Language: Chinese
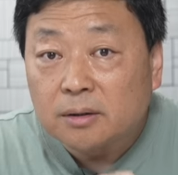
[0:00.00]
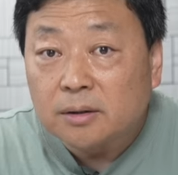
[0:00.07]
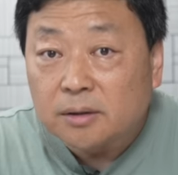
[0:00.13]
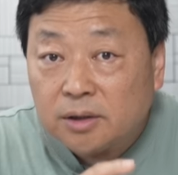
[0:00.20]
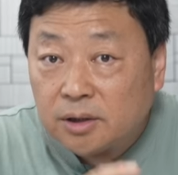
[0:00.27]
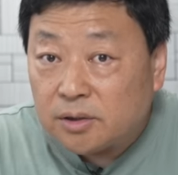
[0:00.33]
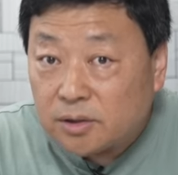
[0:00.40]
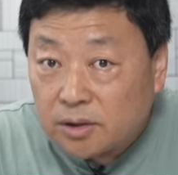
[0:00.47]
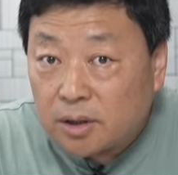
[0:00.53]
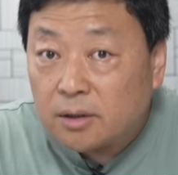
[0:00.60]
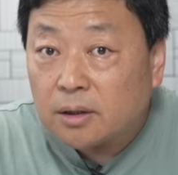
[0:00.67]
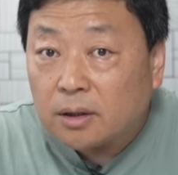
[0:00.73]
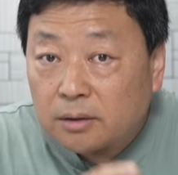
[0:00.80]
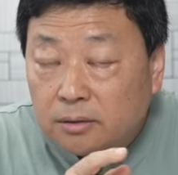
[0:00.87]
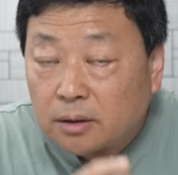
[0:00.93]
紧接
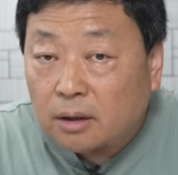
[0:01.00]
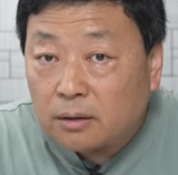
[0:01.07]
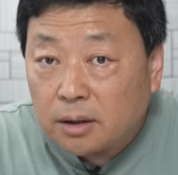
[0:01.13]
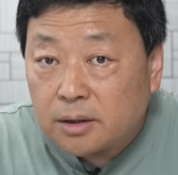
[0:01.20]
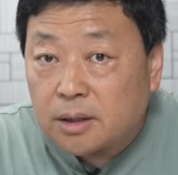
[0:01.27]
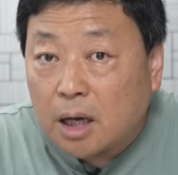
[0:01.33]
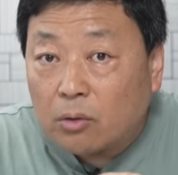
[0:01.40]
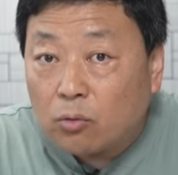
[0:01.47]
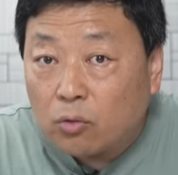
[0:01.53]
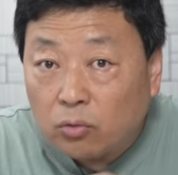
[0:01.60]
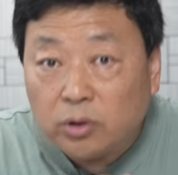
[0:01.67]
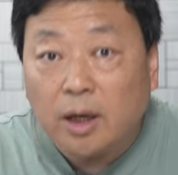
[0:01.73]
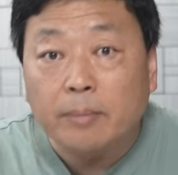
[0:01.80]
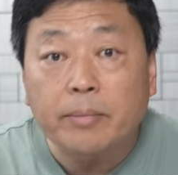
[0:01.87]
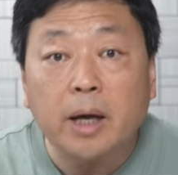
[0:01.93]
着，当天下午五
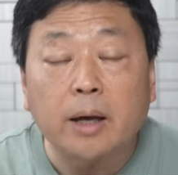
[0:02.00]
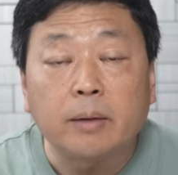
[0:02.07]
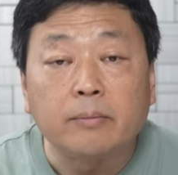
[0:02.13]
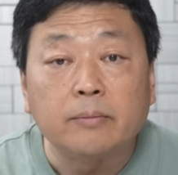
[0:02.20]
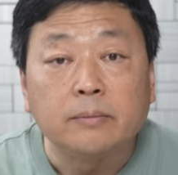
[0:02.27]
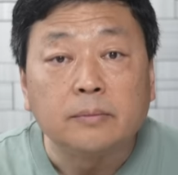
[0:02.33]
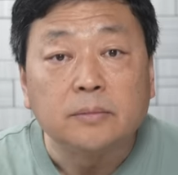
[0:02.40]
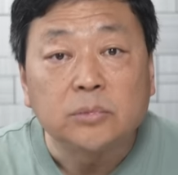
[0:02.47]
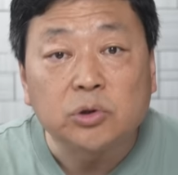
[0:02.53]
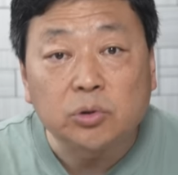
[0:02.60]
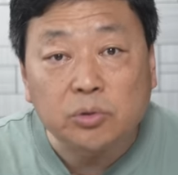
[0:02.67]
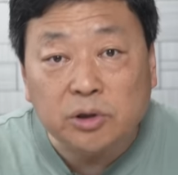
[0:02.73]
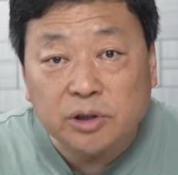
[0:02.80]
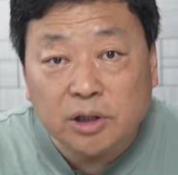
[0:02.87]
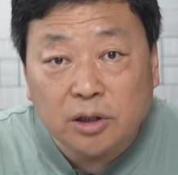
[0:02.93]
点半，
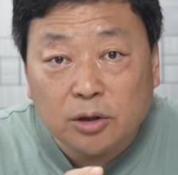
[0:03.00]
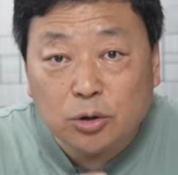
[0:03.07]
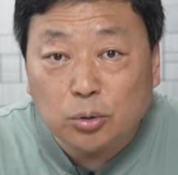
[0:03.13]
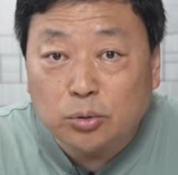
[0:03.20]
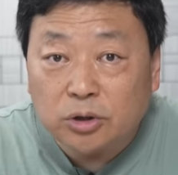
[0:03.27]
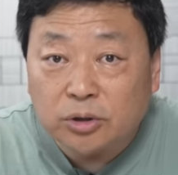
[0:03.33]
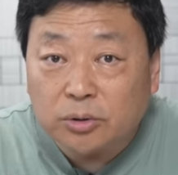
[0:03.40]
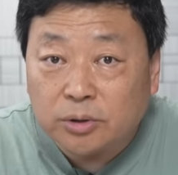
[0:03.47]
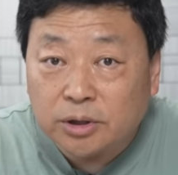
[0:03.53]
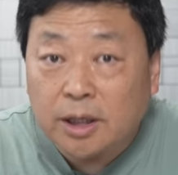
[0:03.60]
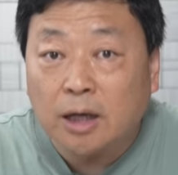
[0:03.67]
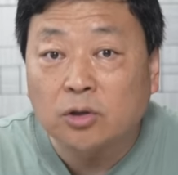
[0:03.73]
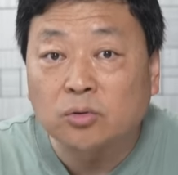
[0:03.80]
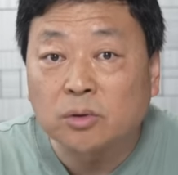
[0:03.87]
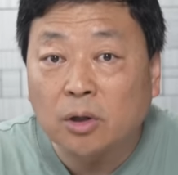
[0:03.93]
就是这个中石油
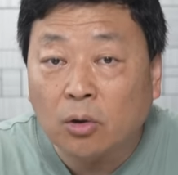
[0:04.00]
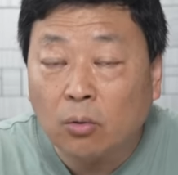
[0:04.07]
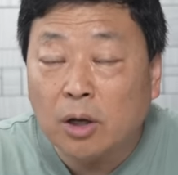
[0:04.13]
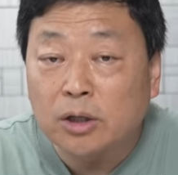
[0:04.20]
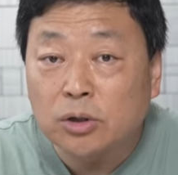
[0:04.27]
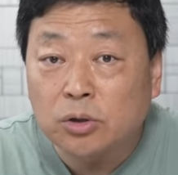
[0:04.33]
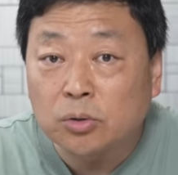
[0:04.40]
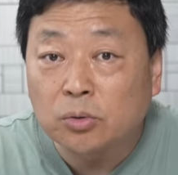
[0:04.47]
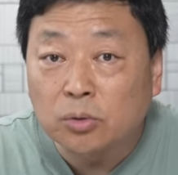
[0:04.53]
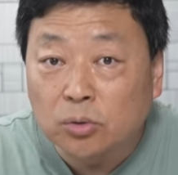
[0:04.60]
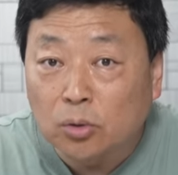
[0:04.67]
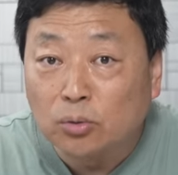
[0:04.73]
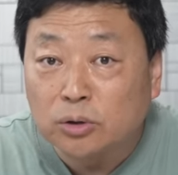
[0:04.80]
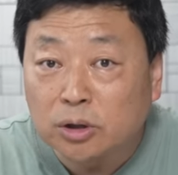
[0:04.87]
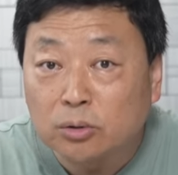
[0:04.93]
下属的环球
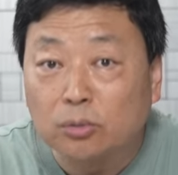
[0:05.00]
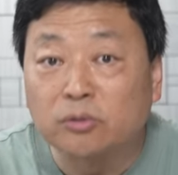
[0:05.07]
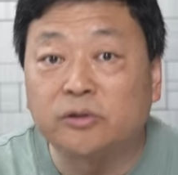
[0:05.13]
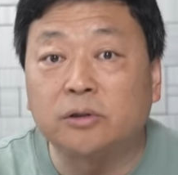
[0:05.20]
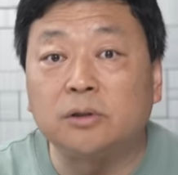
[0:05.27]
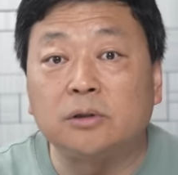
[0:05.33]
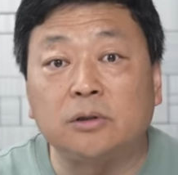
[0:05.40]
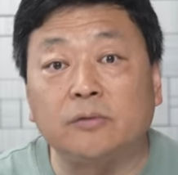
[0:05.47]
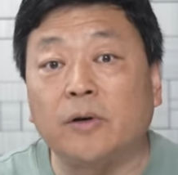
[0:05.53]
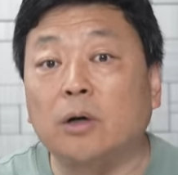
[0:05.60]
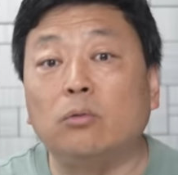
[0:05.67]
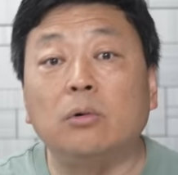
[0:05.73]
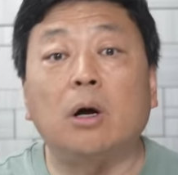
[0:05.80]
工程公司就发公